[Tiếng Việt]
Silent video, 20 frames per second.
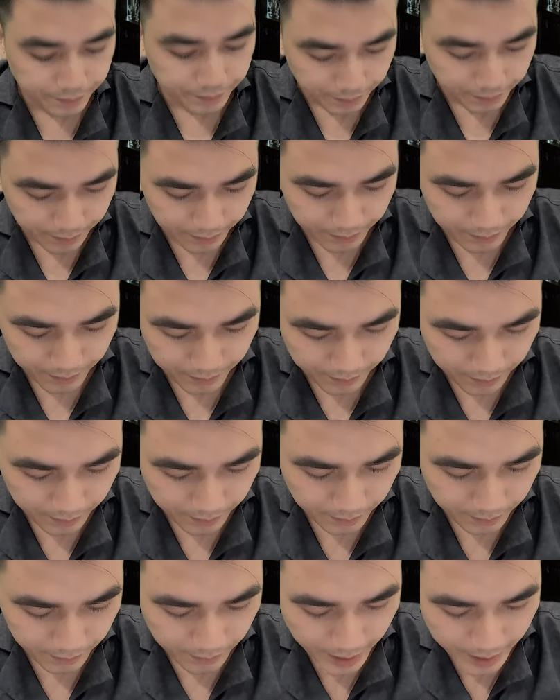vâng ạ. Ừ,
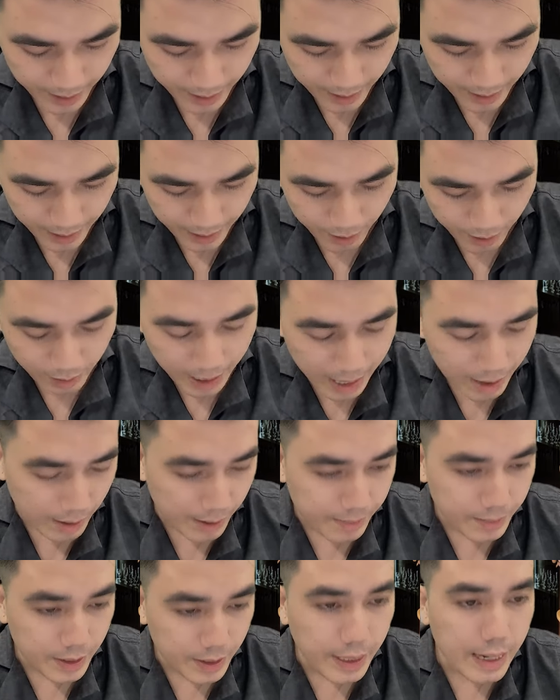mấy đứa nó hiếu thảo
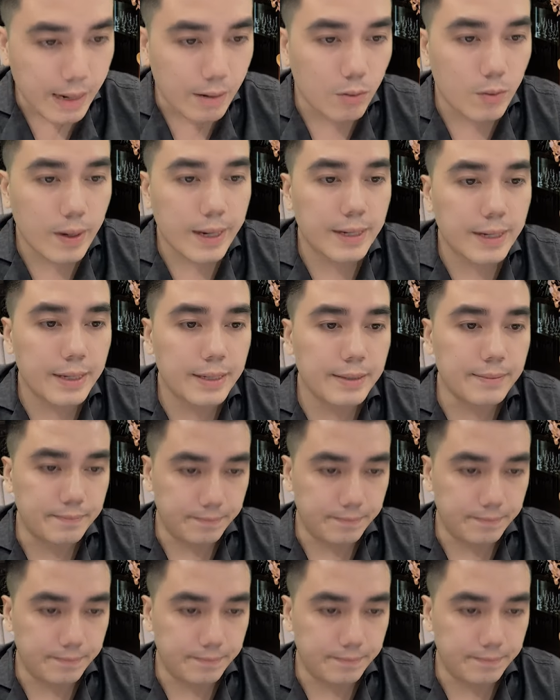lắm đứa nào cũng ngoan hết